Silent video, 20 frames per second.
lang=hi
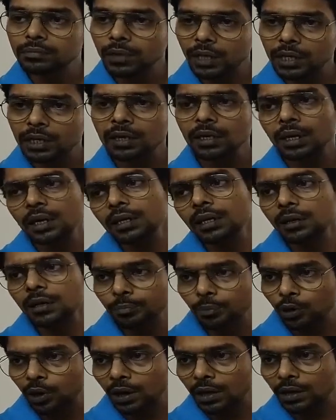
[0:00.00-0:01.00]
मंडेला का
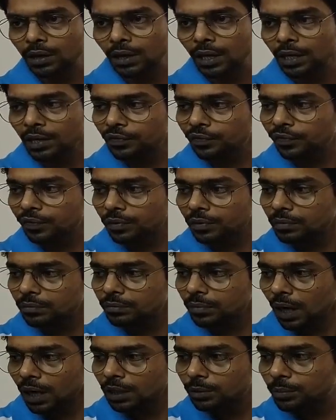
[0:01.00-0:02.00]
पुराना लाइफ
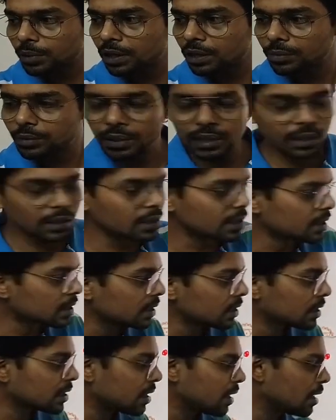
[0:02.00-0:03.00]
बाद में कभी
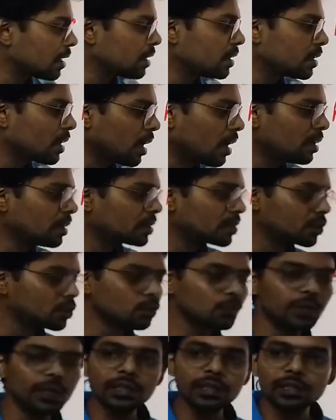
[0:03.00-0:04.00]
डिस्कस करेंगे यहाँ
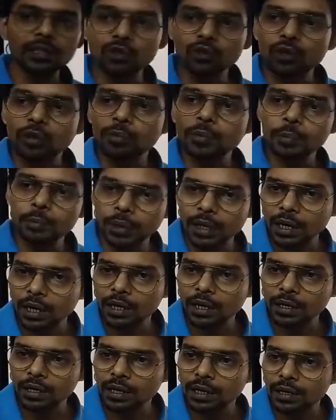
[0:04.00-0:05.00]
स्टूडेंट के तौर पे
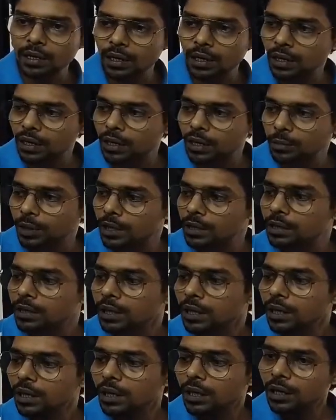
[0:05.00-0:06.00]
पढ़ाई लिखाई करने के
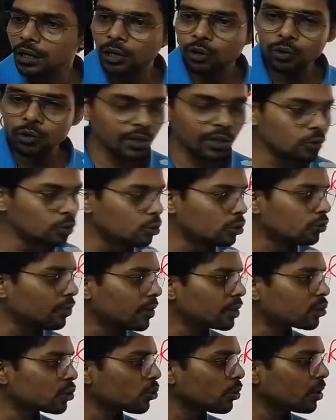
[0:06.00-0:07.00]
बाद इन्होंने यूथ
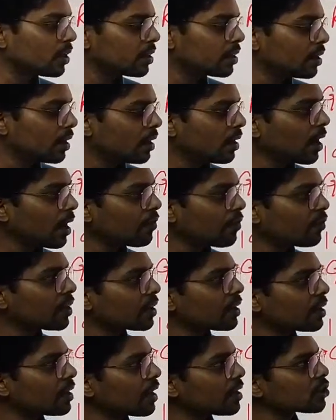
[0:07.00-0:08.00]
विंग ज्वाइन किया
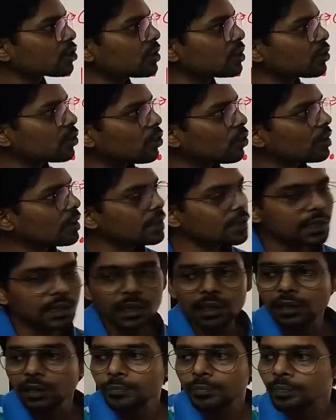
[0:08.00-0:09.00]
अफ्रीकन नेशनल कांग्रेस
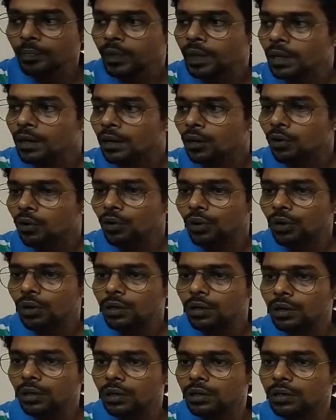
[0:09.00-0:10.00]
का
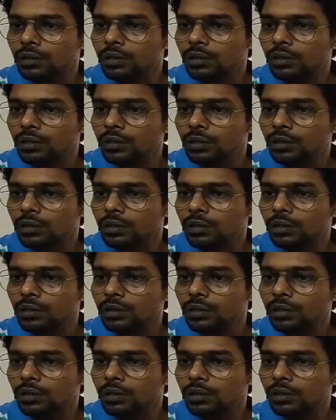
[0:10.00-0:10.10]
और